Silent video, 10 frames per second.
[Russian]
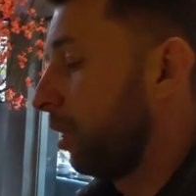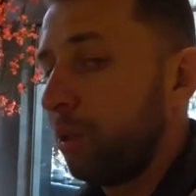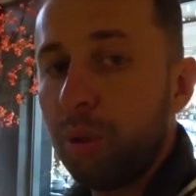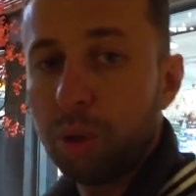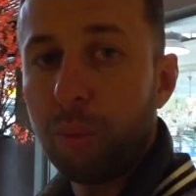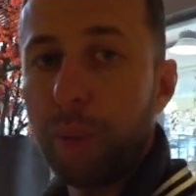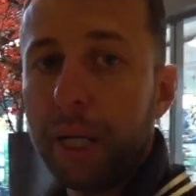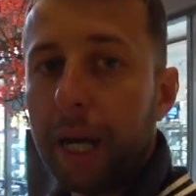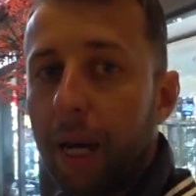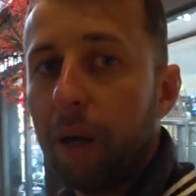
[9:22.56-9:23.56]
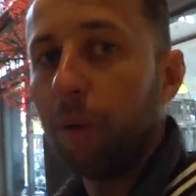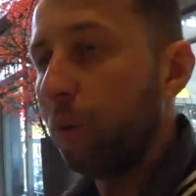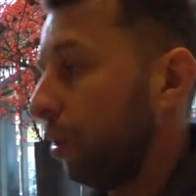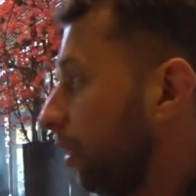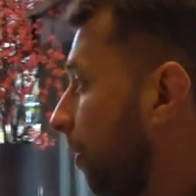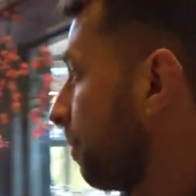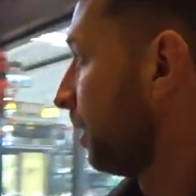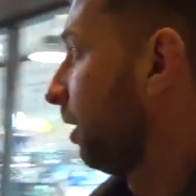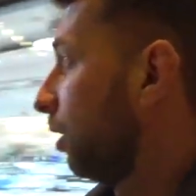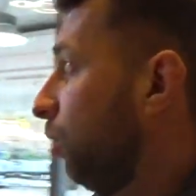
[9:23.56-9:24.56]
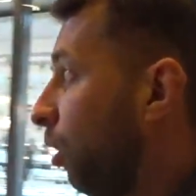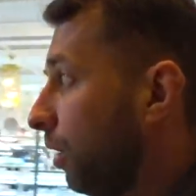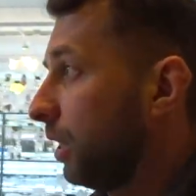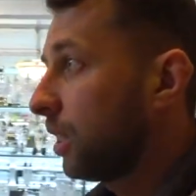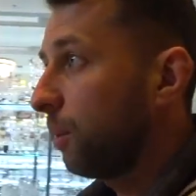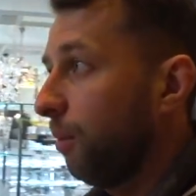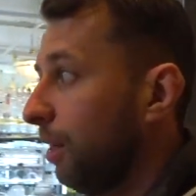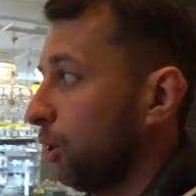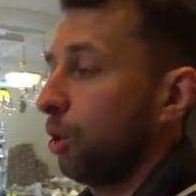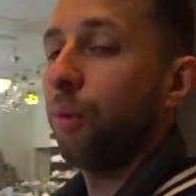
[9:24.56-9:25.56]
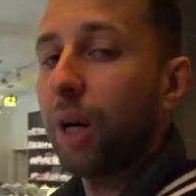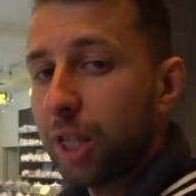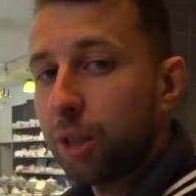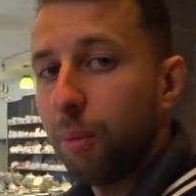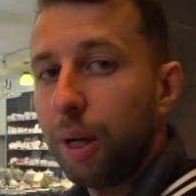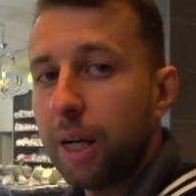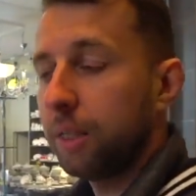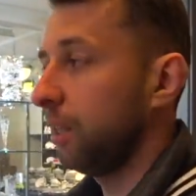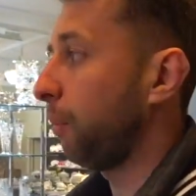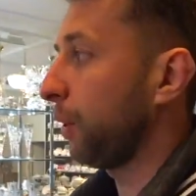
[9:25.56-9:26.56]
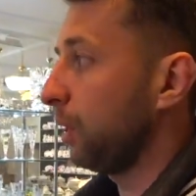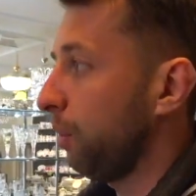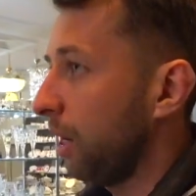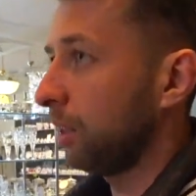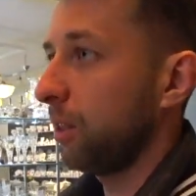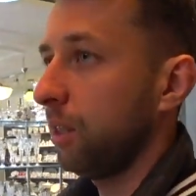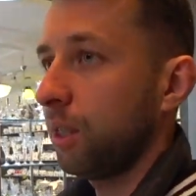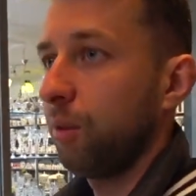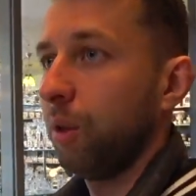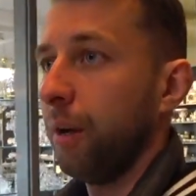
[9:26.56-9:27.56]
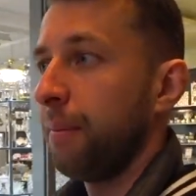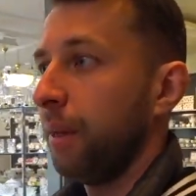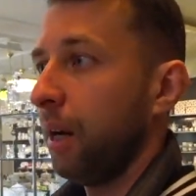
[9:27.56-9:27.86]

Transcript: UnionPay, какая угодно. Но и не забывайте, что в каждом магазине принимают, естественно,